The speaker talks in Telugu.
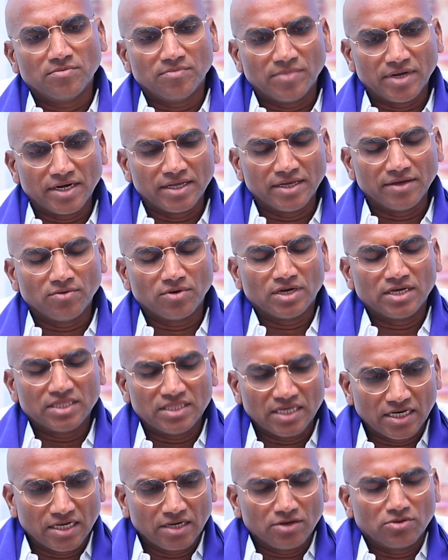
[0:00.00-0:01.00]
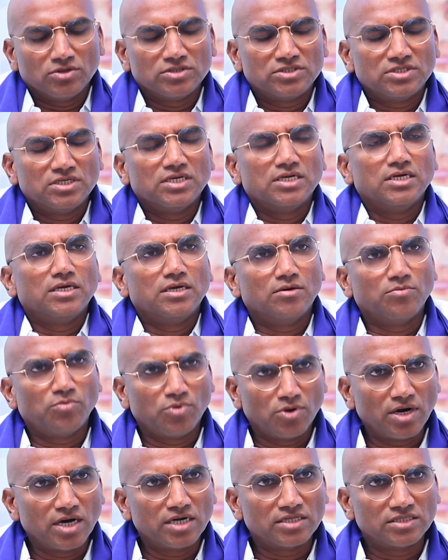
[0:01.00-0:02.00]
మరి ఒకే దగ్గరికి వచ్చి
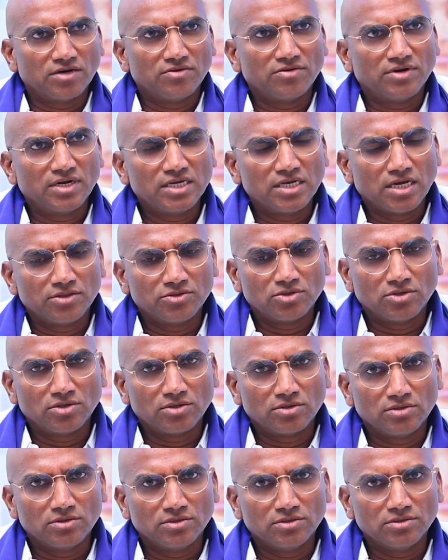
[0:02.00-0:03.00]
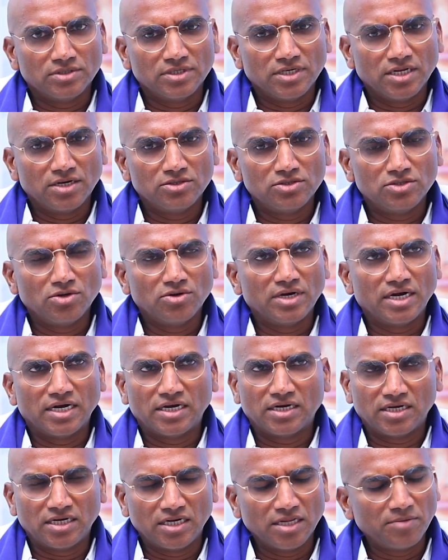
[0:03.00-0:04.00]
పోరాడుతూ ఉన్నాయి అందుకొరకు నిరుద్యోగులు
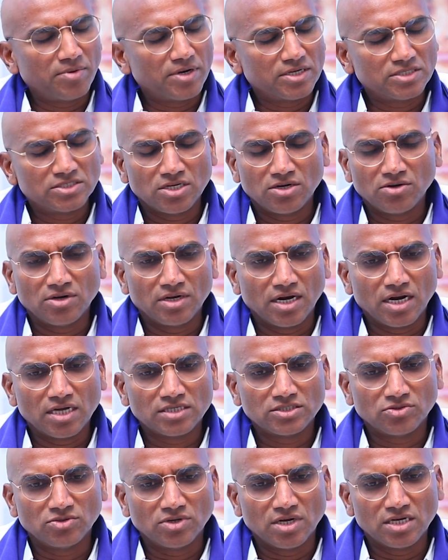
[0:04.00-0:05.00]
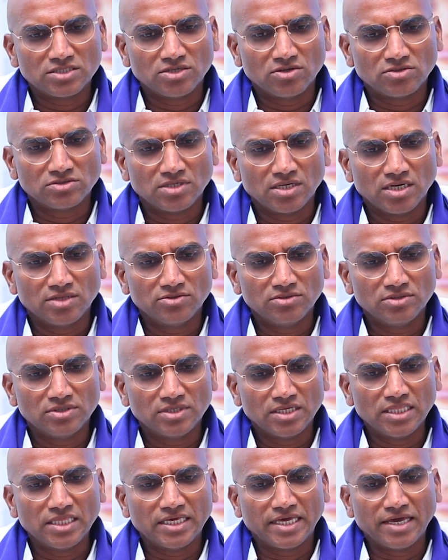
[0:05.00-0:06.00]
ఎట్టి పరిస్థితులు కూడా నిరాశకు ఉండాల్సిన అవసరం లేదు
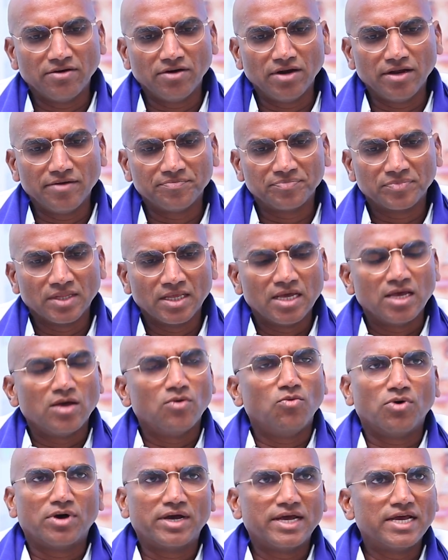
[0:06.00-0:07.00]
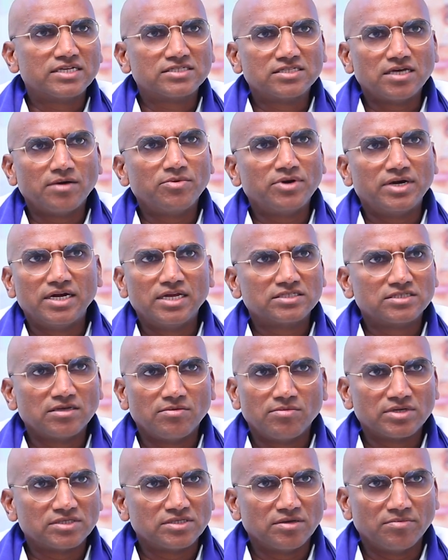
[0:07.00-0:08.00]
ఇది కేవలం ఒక ఎగ్జామ్ రెండు
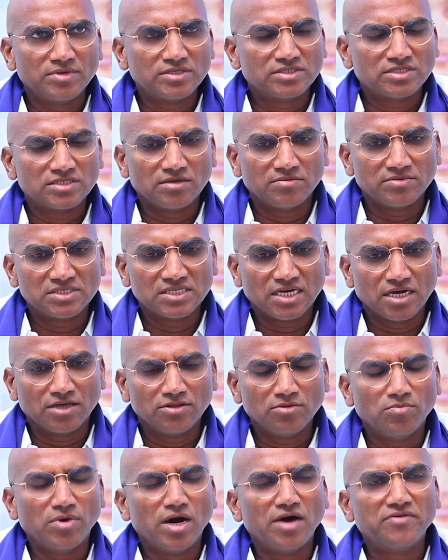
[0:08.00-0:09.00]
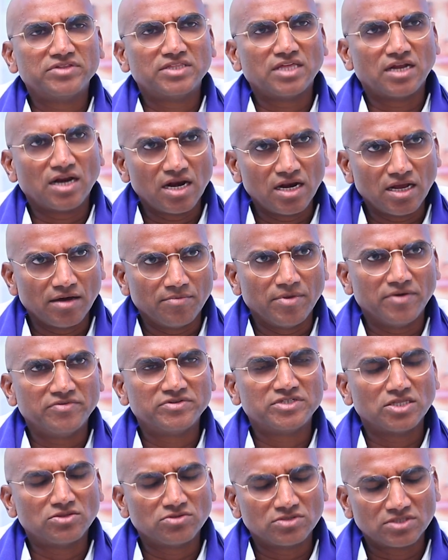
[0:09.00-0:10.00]
ఎగ్జామ్లకు సంబంధించిన సమస్య కాదు భావితరాల
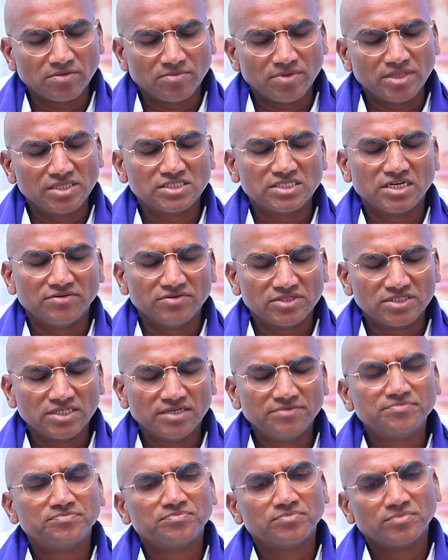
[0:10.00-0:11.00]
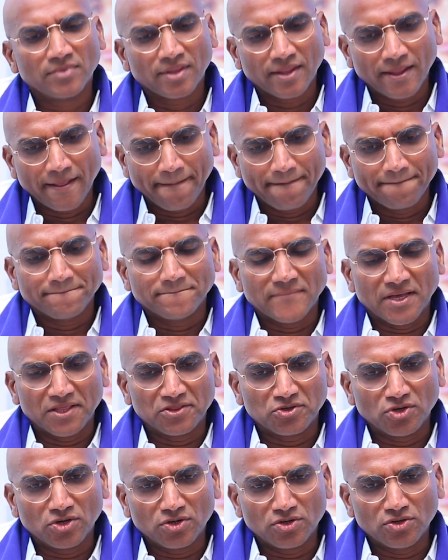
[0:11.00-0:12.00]
భవిష్యత్తుకు సంబంధించిన విషయం
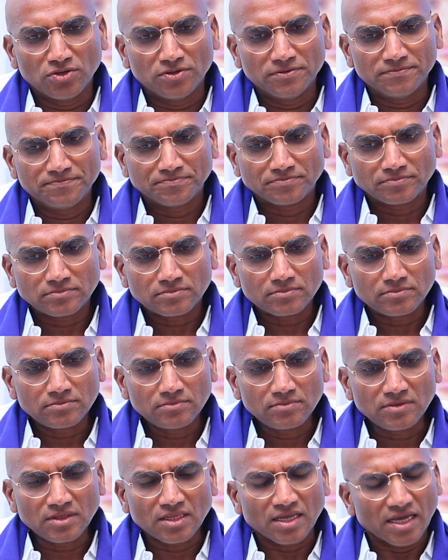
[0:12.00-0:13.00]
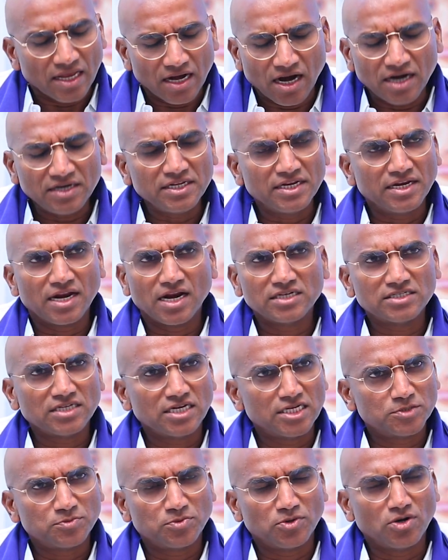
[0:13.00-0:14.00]
అందుకొరకు ఎలాంటి నిరాశ
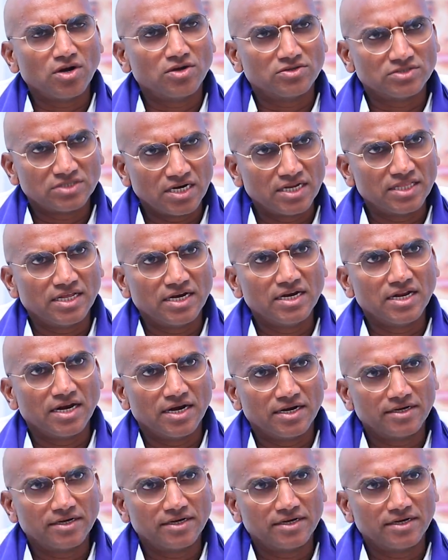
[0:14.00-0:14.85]
నిస్పృహలు అవసరం లేదని నేను